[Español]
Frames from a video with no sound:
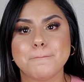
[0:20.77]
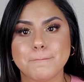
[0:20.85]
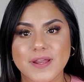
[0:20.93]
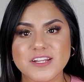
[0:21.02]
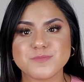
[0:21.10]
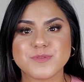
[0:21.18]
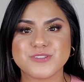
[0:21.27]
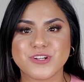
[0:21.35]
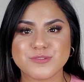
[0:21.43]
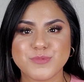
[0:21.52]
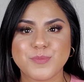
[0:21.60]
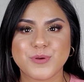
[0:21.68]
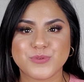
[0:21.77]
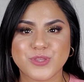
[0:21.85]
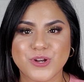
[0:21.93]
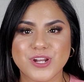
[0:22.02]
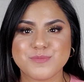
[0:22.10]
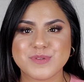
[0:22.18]
varias personas me
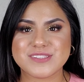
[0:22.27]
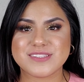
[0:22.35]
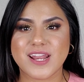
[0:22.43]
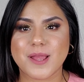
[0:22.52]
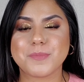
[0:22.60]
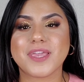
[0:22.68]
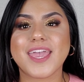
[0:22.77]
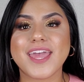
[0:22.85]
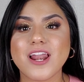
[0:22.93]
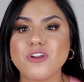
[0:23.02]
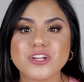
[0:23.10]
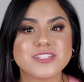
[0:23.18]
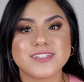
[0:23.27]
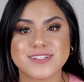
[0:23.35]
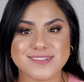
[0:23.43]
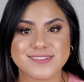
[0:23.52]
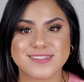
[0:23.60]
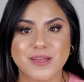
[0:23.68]
preguntaron en mi Instagram qué era lo que se
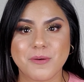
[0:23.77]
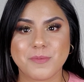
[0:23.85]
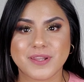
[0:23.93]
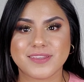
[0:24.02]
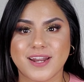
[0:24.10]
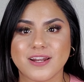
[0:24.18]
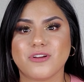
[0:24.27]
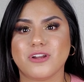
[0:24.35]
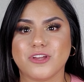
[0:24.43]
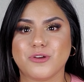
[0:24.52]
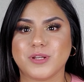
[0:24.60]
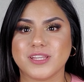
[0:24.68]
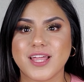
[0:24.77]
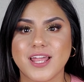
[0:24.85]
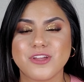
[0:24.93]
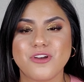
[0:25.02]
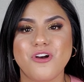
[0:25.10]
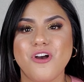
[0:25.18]
necesitaba para entrar al colegio
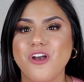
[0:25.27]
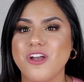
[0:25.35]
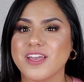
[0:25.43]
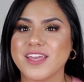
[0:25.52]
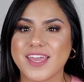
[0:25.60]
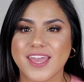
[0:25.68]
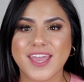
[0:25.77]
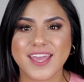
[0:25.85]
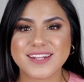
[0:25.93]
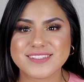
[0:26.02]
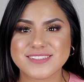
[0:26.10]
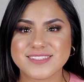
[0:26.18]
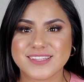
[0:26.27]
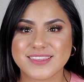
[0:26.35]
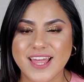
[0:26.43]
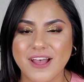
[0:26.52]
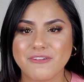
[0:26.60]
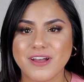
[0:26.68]
comunitario, qué
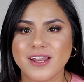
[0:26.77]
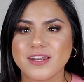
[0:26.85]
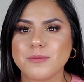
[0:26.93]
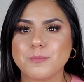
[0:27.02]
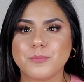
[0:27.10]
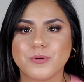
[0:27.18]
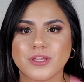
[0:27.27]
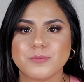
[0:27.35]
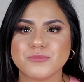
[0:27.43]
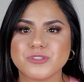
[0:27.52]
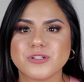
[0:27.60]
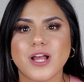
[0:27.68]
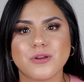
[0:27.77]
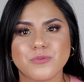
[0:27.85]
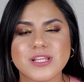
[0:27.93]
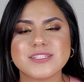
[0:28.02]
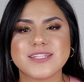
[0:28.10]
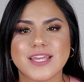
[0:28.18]
necesitaban, porque
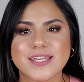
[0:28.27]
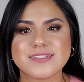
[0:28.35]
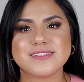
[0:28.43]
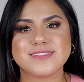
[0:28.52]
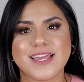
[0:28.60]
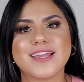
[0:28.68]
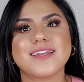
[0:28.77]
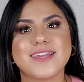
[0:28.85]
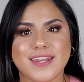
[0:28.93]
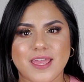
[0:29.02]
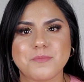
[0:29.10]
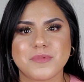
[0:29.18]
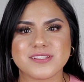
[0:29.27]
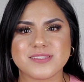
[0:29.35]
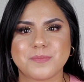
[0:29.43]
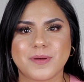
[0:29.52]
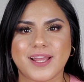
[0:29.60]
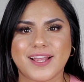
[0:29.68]
algunas de ellas decían que querían
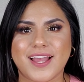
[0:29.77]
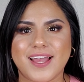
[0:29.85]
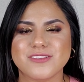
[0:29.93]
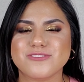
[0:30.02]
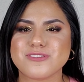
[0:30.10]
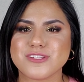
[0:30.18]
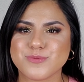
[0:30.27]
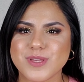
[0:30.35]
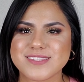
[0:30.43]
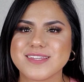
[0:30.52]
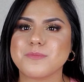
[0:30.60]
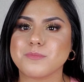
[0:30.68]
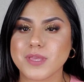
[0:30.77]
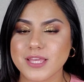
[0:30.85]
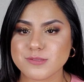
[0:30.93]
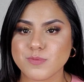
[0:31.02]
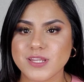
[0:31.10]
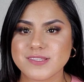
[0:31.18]
venirse para acá. Entonces les voy a decir mi
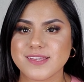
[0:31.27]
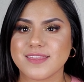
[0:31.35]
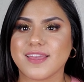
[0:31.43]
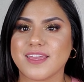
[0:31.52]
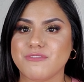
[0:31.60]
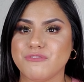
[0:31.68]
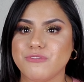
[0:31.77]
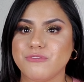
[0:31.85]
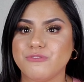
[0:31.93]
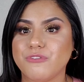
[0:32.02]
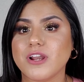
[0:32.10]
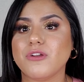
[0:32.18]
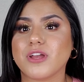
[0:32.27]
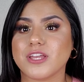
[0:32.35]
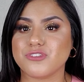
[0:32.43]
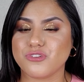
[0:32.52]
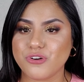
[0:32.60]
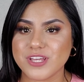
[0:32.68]
experiencia de qué fue lo que
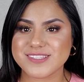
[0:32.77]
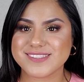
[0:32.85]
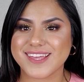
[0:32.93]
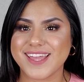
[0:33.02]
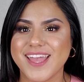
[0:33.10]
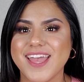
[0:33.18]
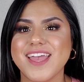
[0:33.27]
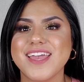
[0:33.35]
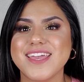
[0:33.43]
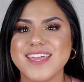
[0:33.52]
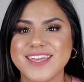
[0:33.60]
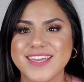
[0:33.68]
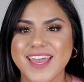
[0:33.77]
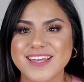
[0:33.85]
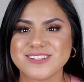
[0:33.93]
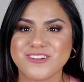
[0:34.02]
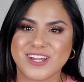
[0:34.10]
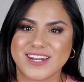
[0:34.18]
yo hice y qué
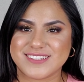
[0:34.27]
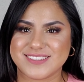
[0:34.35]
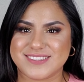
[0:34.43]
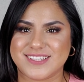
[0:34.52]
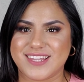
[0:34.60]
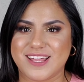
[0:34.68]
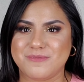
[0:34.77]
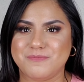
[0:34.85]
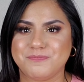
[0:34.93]
es lo que necesitan.